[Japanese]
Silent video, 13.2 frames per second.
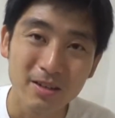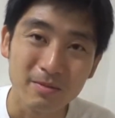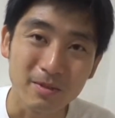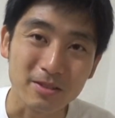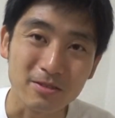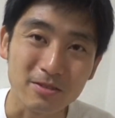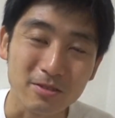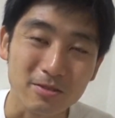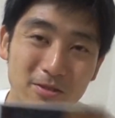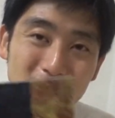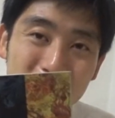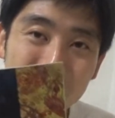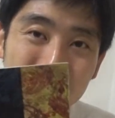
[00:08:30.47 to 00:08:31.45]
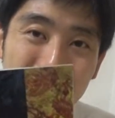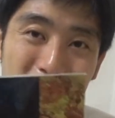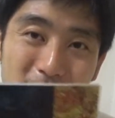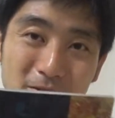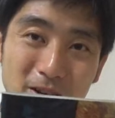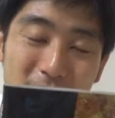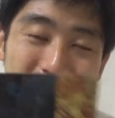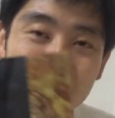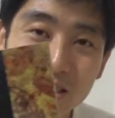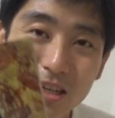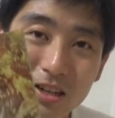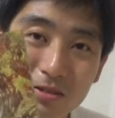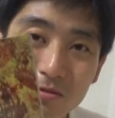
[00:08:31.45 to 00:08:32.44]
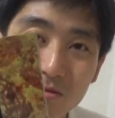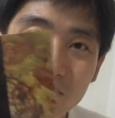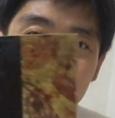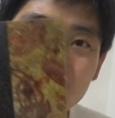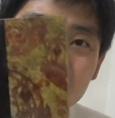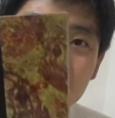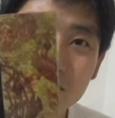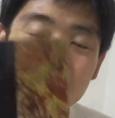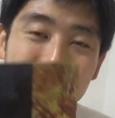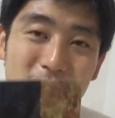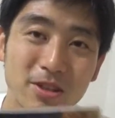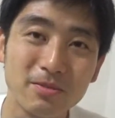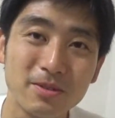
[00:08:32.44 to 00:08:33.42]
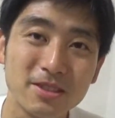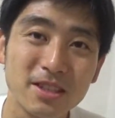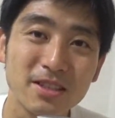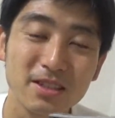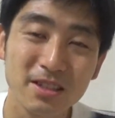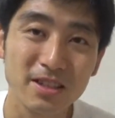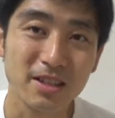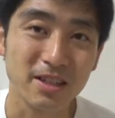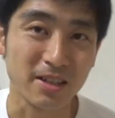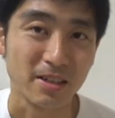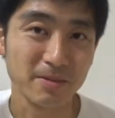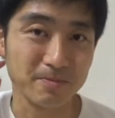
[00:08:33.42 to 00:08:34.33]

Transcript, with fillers: まあちょっとそれの前の話が、このコミックには載ってました。はい。